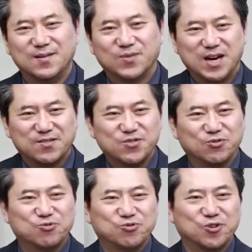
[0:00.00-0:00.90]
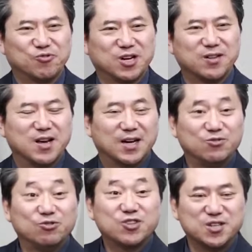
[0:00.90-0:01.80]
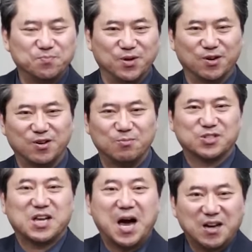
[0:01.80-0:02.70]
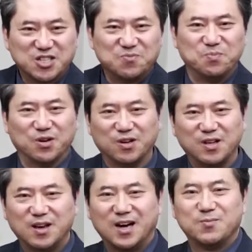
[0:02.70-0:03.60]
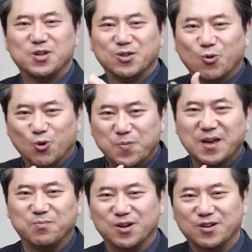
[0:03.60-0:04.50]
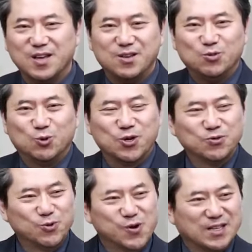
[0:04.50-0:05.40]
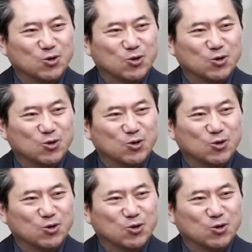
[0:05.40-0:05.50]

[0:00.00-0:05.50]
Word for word: 다른 연구 결과는 한 60명, 뭐 40명, 아니면 500명 요 정도 가지고